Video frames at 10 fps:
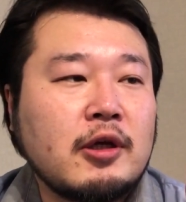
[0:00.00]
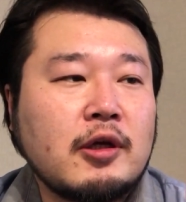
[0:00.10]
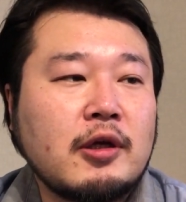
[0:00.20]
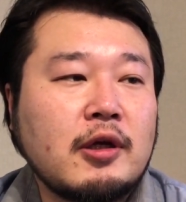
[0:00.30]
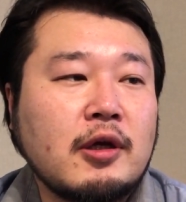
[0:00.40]

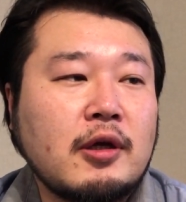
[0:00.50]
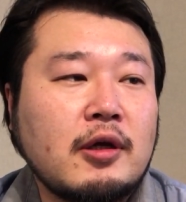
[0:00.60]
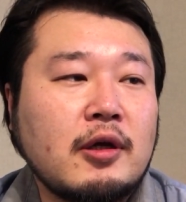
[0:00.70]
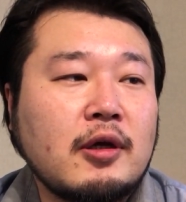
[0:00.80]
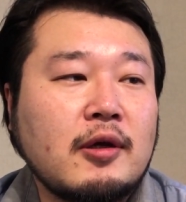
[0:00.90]

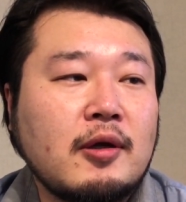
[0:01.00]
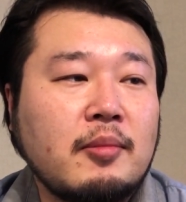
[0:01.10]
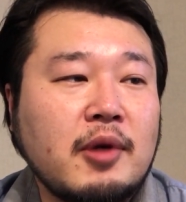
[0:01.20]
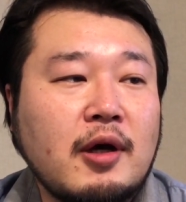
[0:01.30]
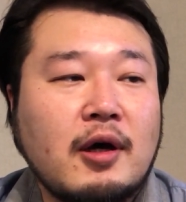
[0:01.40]

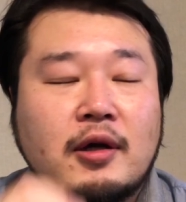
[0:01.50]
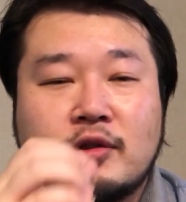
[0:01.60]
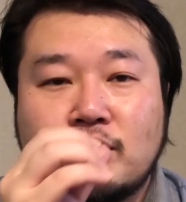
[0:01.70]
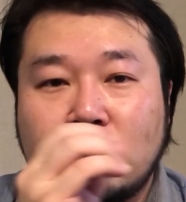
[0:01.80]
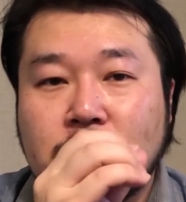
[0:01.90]
えー、まあ
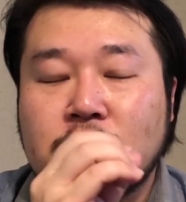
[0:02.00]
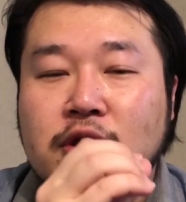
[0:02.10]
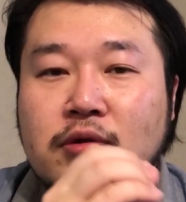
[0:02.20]
処理をし